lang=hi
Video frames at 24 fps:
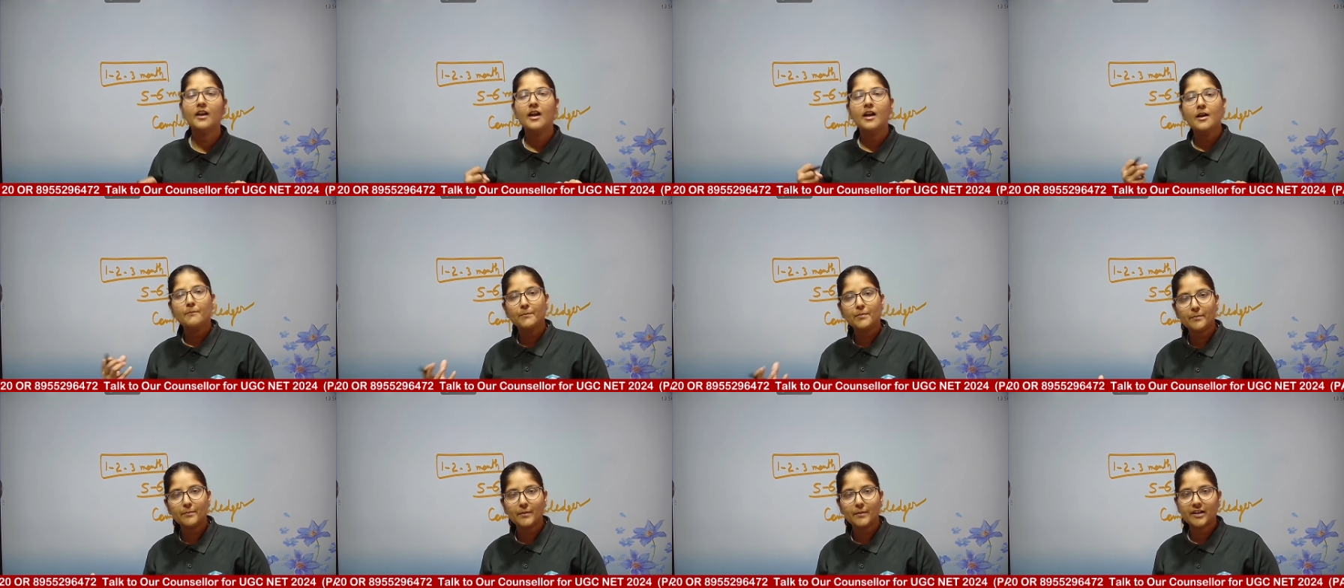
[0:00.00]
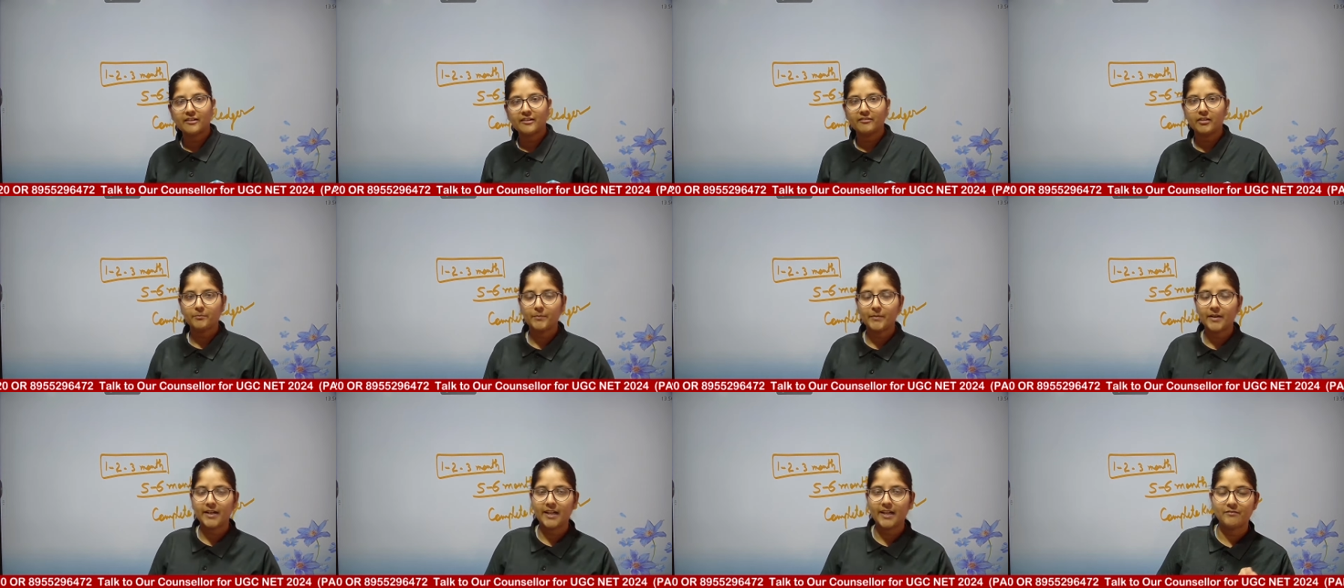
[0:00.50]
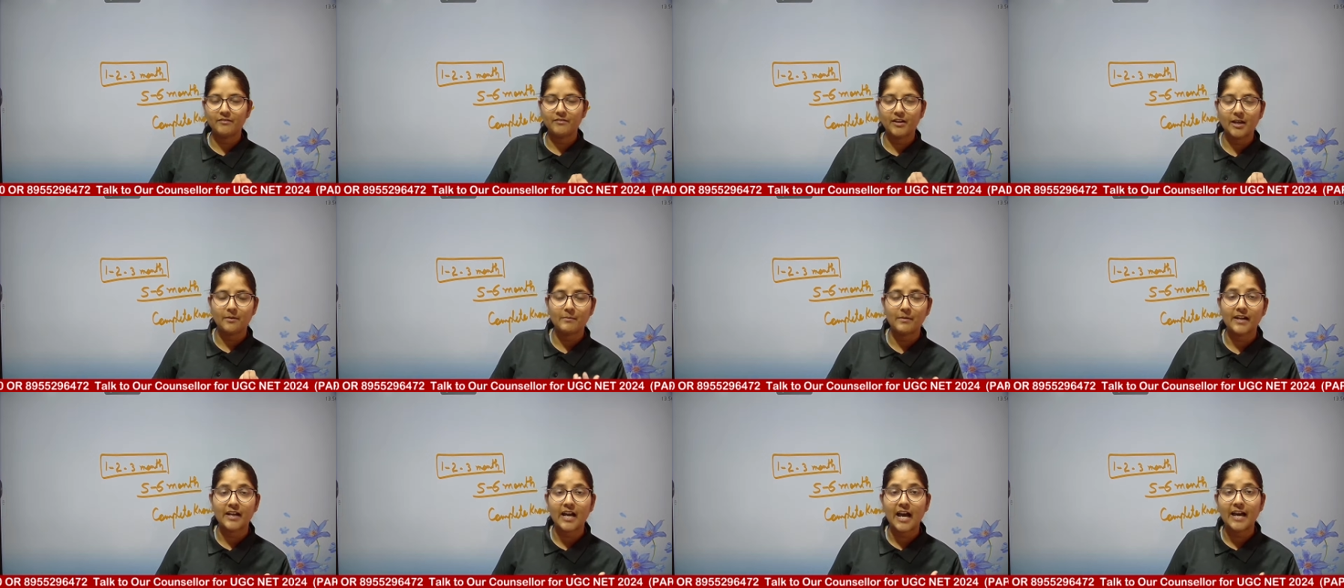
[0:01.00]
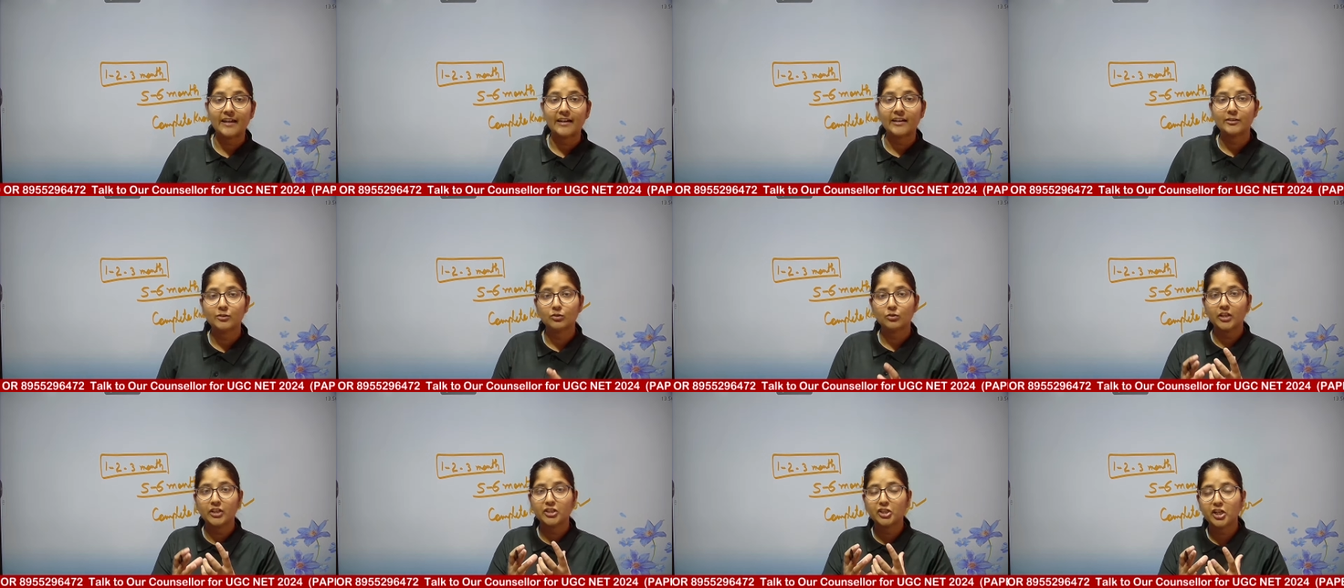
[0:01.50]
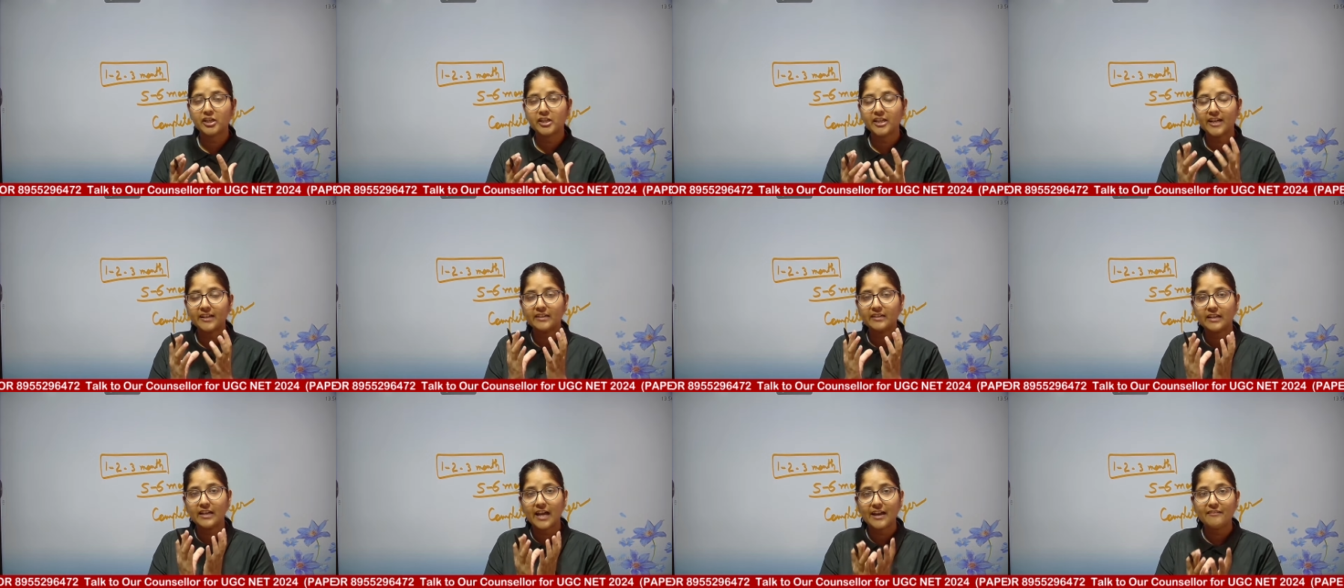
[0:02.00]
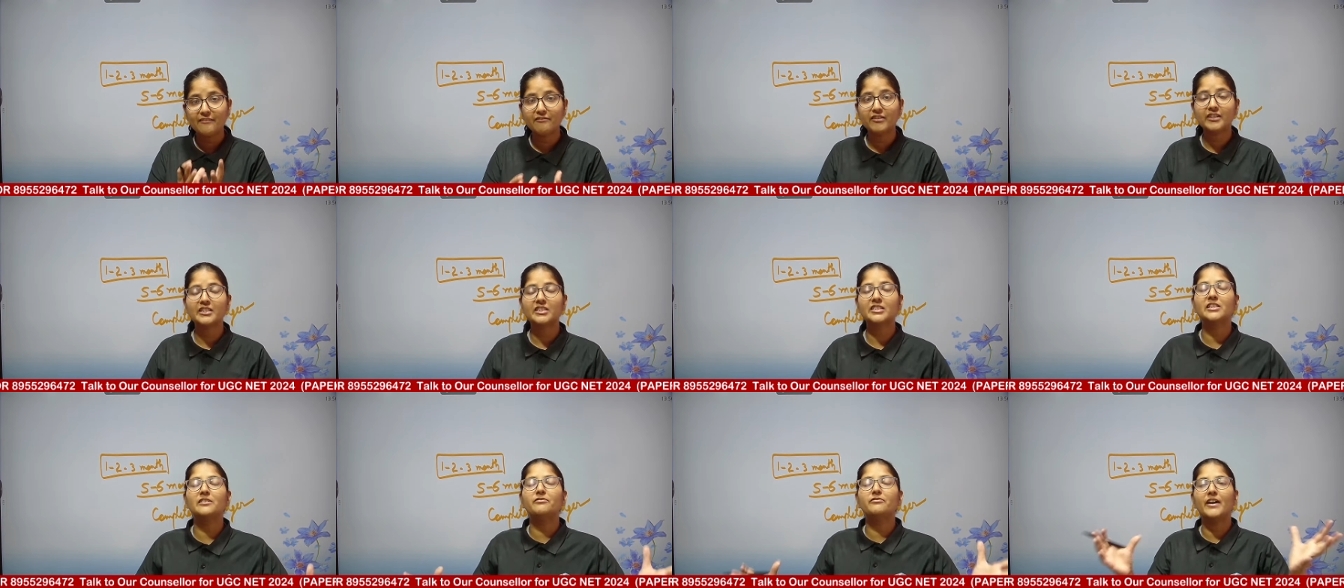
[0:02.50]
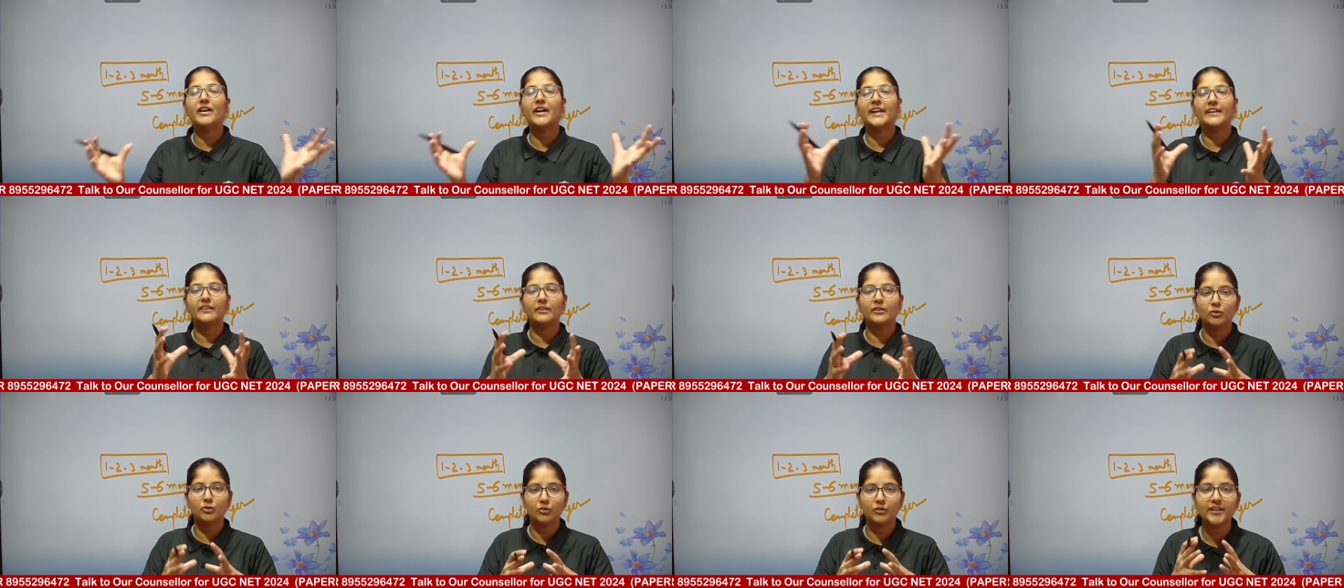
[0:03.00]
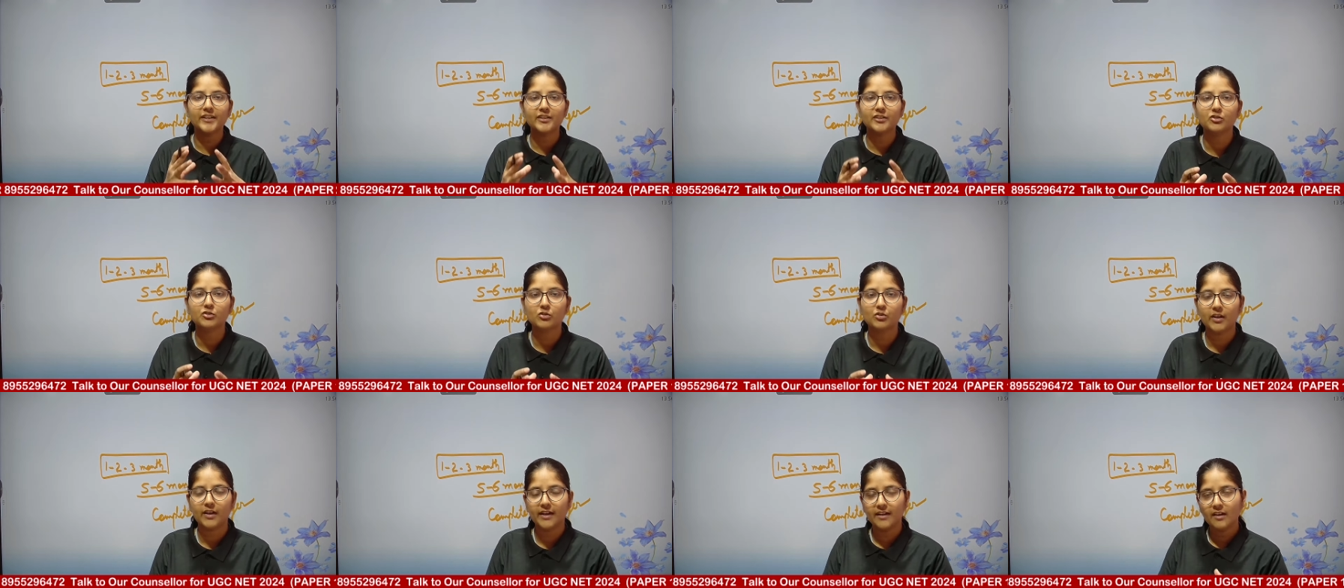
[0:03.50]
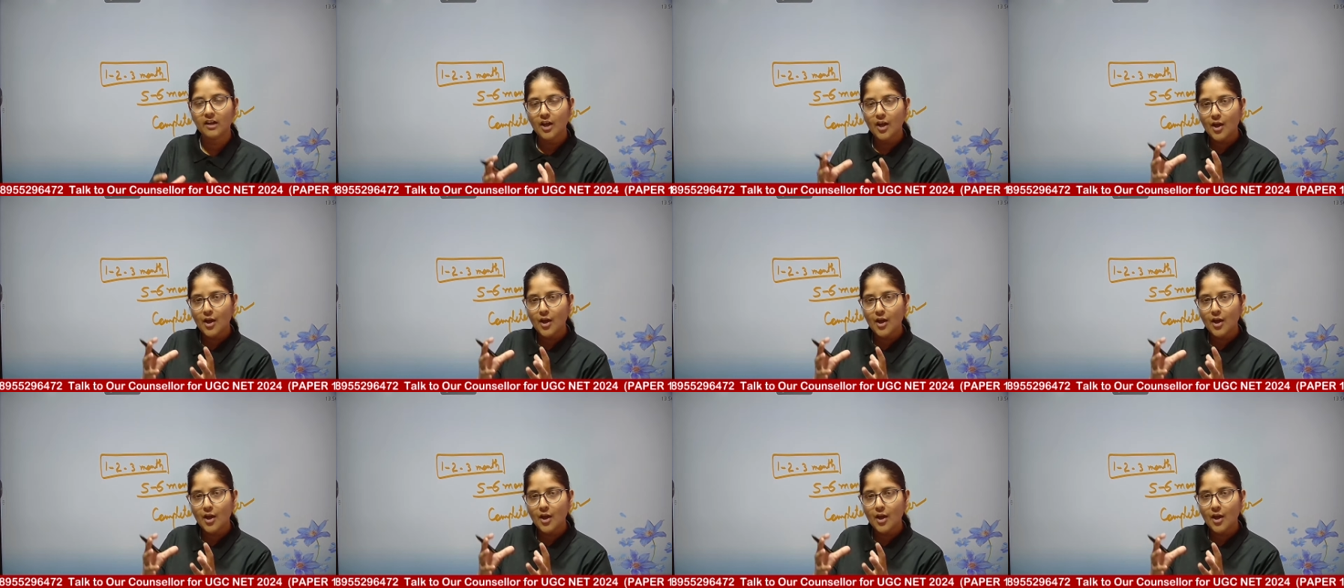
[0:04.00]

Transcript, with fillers: पीपल डेवलपमेंट एनवायरमेंट हायर एजुकेशन ये डाइवर्सिफाइड यूनिट्स जो हैं